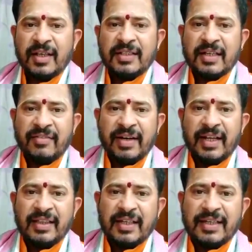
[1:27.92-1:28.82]

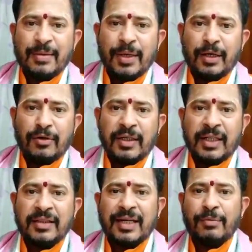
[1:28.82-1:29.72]
శ్రవణేంద్రియములను
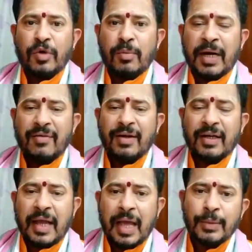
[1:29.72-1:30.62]
నిరంతరము
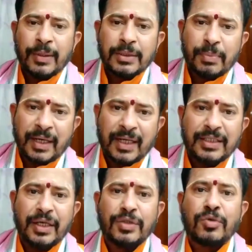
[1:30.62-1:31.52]
భగవన్నామస్మరణ
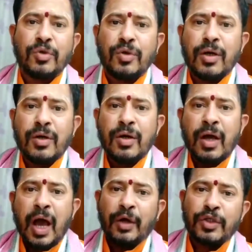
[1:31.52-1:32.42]
చేస్తూ
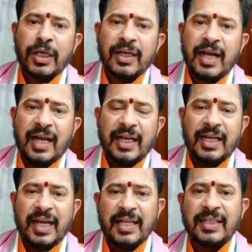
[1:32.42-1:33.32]

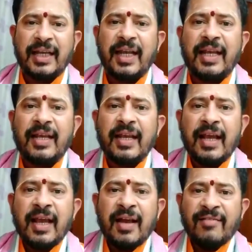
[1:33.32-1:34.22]
అనుషంగానైనా సరే
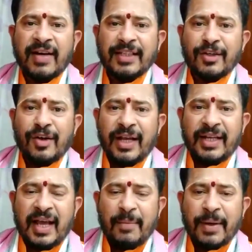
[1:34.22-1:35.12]
వగతో
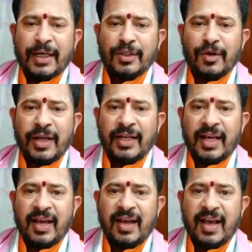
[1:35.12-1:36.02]
అయినా పగతో
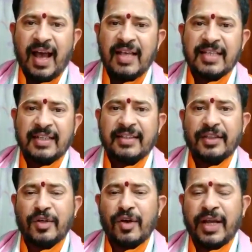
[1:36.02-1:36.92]
అయినా
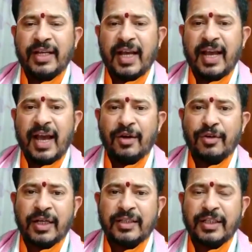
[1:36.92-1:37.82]
ఆసక్తితో అయినా
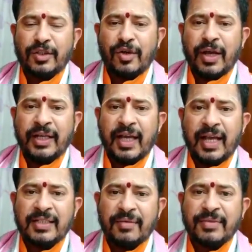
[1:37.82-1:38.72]
అనురక్తితో అయినా
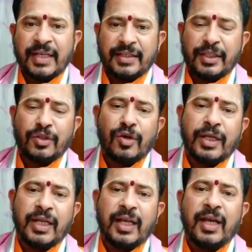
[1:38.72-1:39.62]
సంశక్తితో
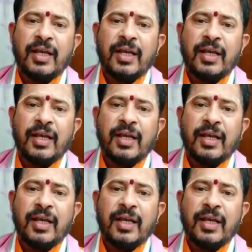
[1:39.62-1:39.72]
అయినా